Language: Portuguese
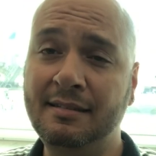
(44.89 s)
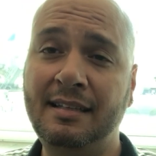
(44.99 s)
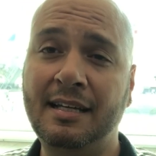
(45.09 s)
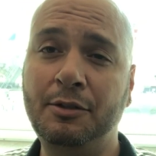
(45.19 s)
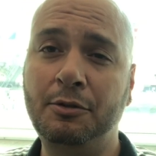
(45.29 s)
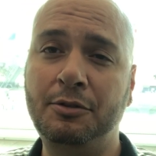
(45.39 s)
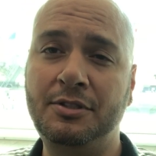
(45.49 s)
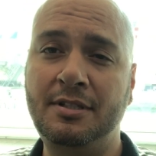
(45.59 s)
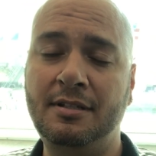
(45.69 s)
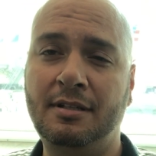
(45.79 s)

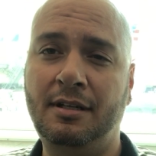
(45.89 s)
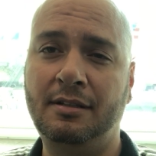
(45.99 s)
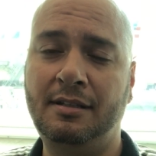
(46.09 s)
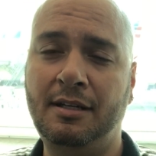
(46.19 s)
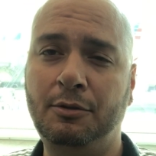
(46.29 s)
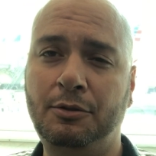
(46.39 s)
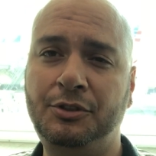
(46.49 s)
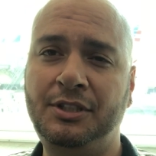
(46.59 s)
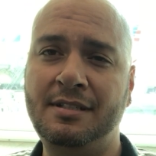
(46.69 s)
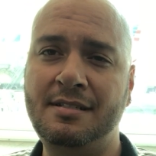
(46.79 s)
tecnologia, à
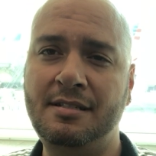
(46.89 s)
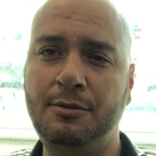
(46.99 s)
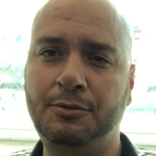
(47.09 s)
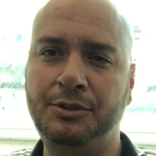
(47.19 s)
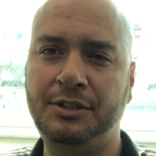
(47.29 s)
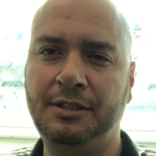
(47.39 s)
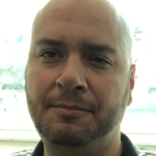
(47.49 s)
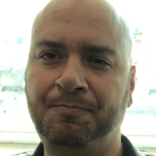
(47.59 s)
tecnologia 5G.